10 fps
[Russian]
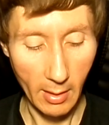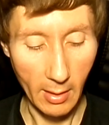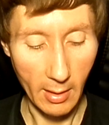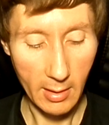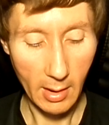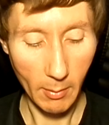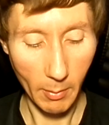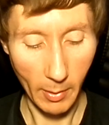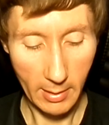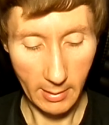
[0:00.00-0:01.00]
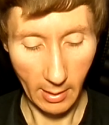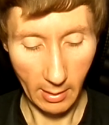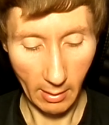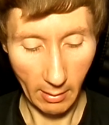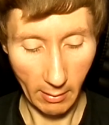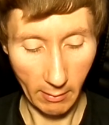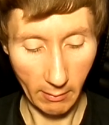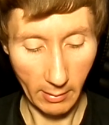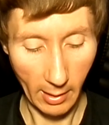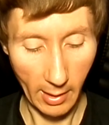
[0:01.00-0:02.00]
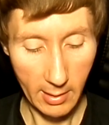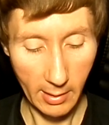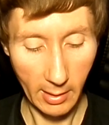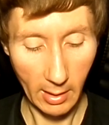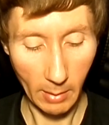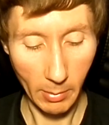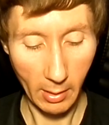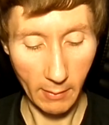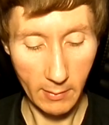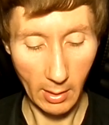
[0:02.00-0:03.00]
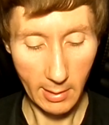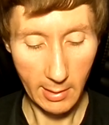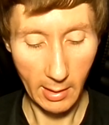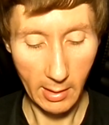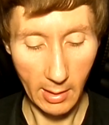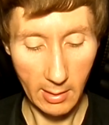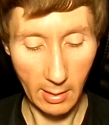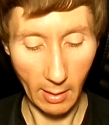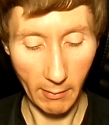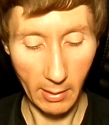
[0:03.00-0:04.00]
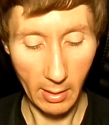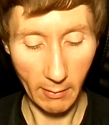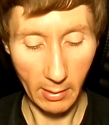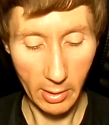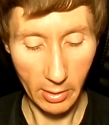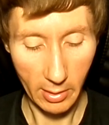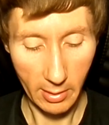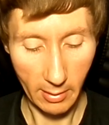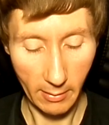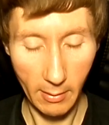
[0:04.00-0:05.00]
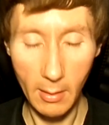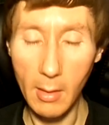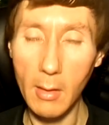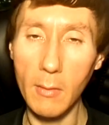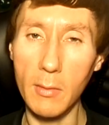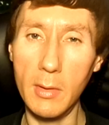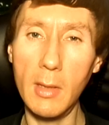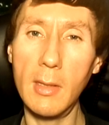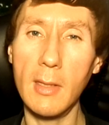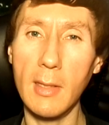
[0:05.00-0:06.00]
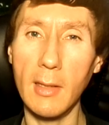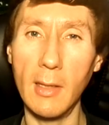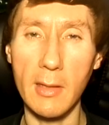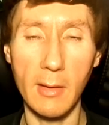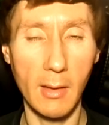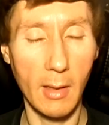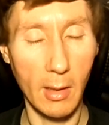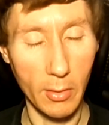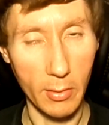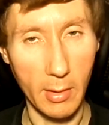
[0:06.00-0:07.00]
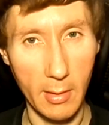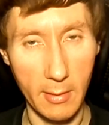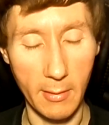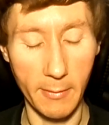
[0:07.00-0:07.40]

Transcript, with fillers: и самопознания на разных этапах взросления и становления личности. Здесь я согласен, хорошо сказано.